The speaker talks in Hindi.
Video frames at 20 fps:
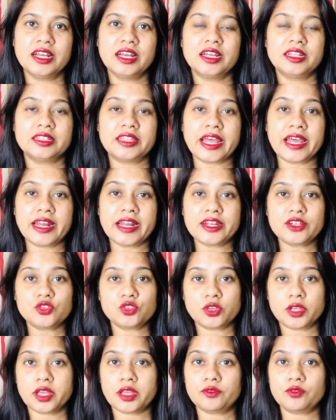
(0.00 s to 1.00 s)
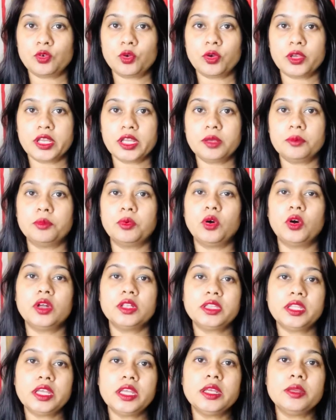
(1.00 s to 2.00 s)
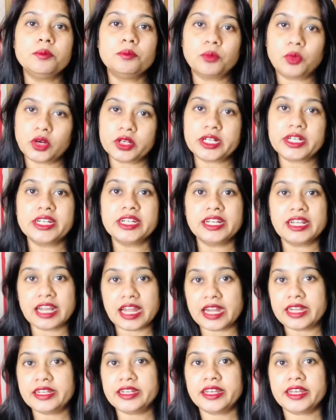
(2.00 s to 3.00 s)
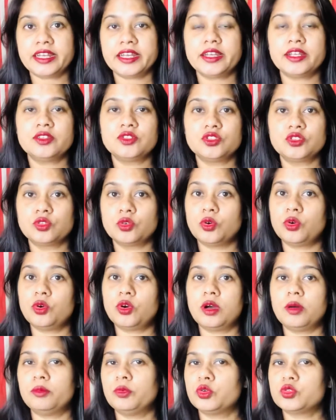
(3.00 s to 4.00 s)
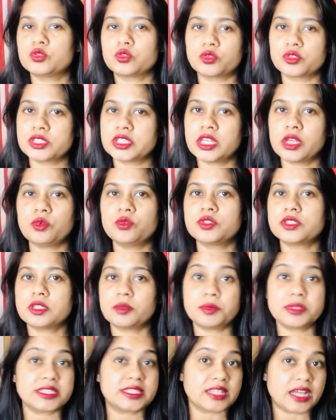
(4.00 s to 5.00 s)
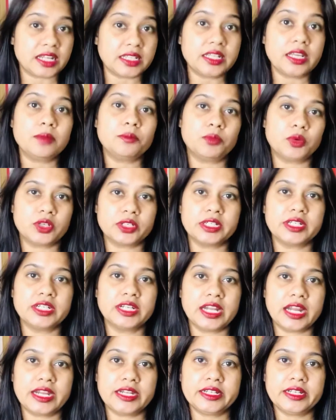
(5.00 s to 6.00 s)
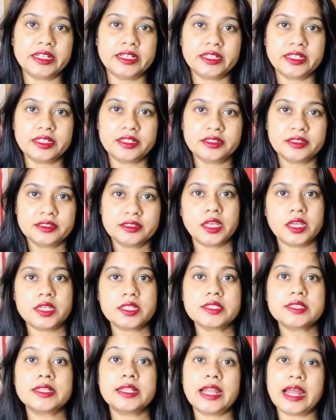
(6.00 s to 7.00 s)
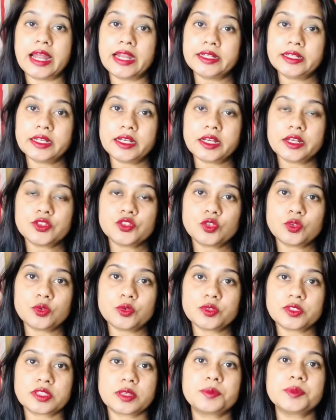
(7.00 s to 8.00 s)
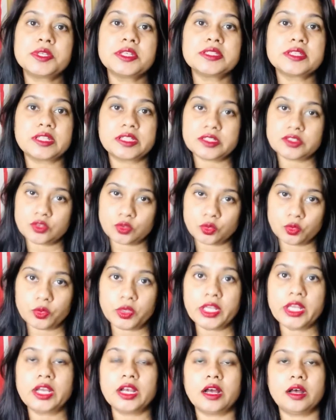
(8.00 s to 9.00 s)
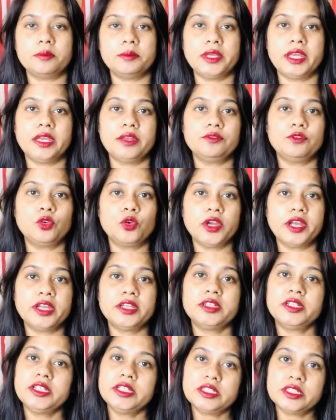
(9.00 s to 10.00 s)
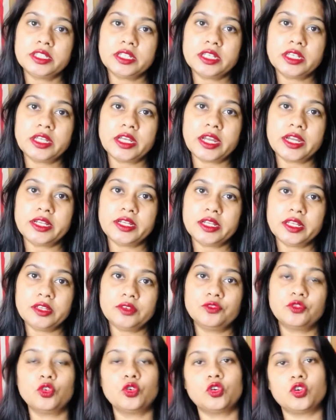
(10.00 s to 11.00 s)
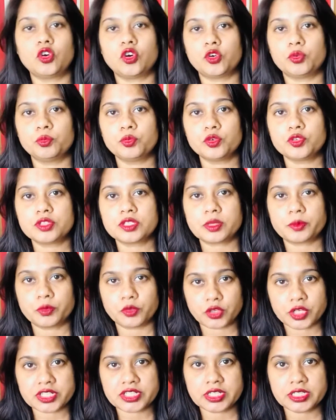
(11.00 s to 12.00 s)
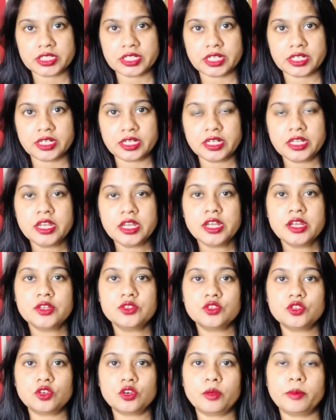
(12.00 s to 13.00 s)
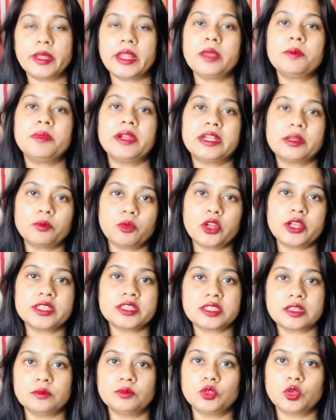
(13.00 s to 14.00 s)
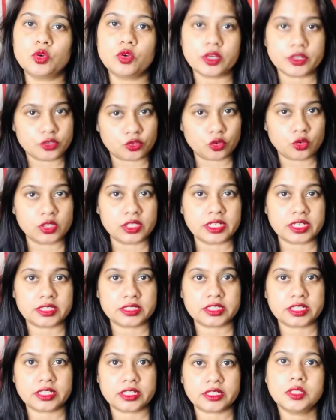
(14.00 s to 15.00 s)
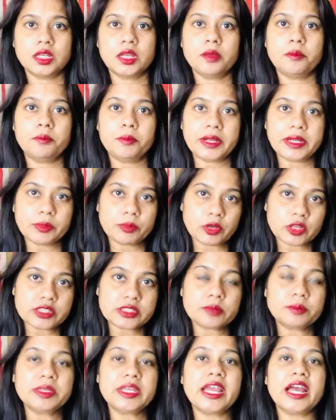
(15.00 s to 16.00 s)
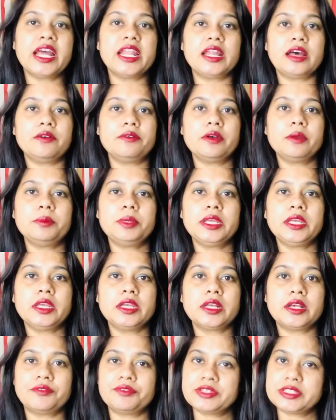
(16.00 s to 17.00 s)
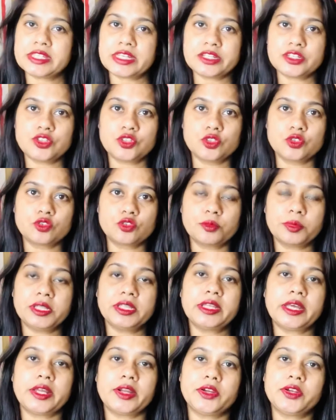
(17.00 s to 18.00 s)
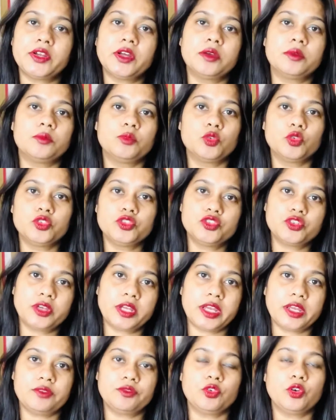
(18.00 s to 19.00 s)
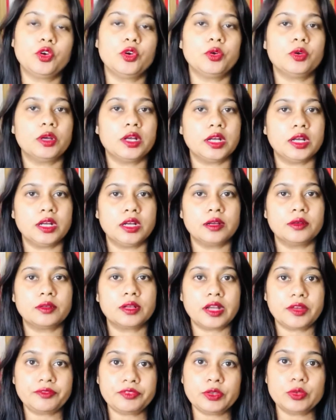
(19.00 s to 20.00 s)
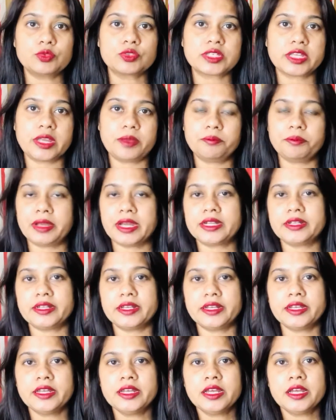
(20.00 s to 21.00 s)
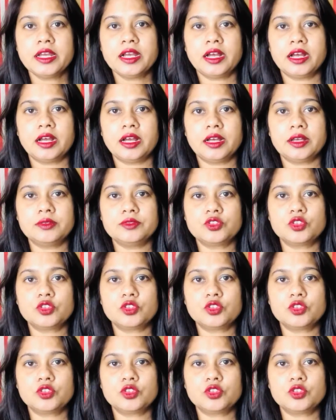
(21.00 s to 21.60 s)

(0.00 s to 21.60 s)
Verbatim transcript: थायराइड जो है वो एक बहुत ही इम्पॉर्टेंट ग्लैंड है जो हम लोग सोचते हैं उससे भी ज़्यादा इम्पॉर्टेंट ग्लैंड है ये इस ग्लैंड का जो सबसे ज़्यादा ज़रूरी काम है वो है टी थ्री एंड टी फोर हॉर्मोन्स का प्रोडक्शन करना जो हमारे मेटाबॉलिज्म को कंट्रोल करते हैं मेटाबॉलिज्म के अलावा भी काफ़ी सारी चीज़ों में थायराइड हार्मोन जो है वो काफ़ी उसका इम्पैक्ट है आ, जो